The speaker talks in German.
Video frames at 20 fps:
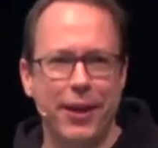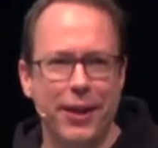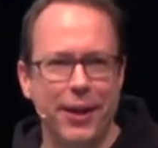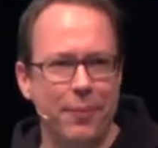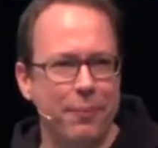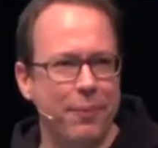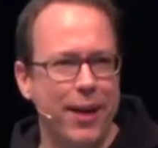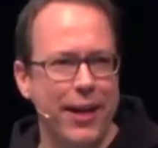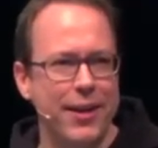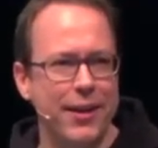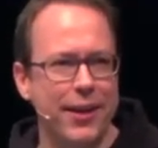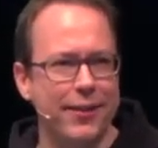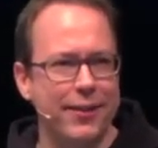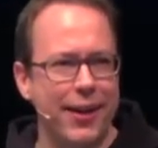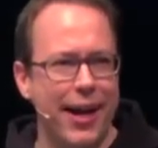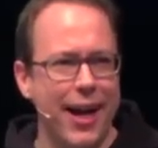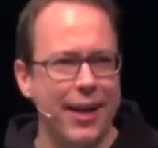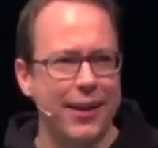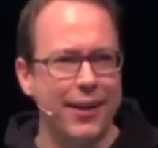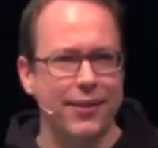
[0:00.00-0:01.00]
ähm, andere
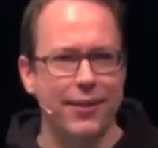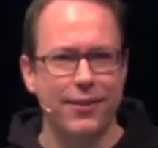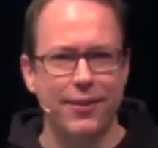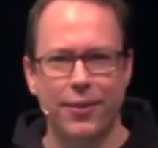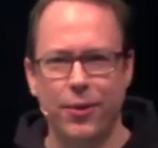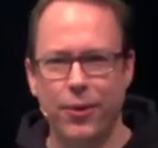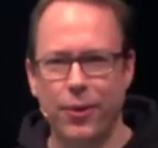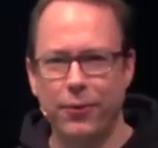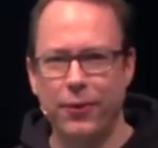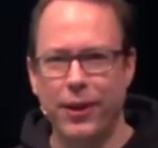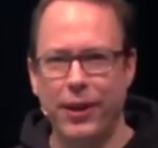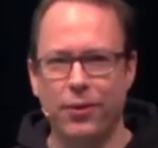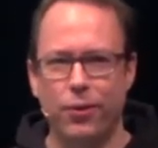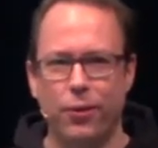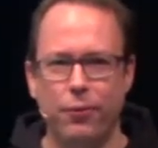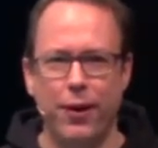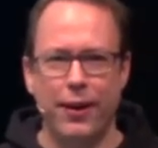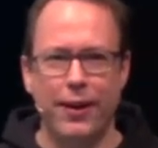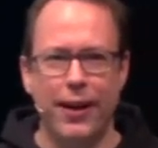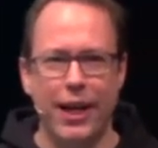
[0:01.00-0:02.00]
sagen, das ist irgendwie
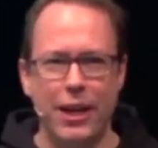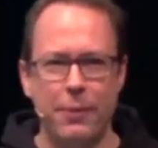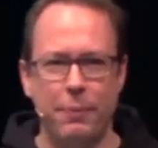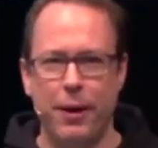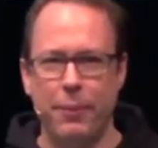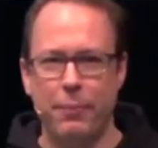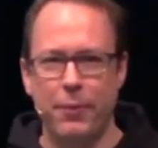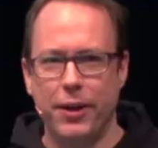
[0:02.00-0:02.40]
so vergleichbar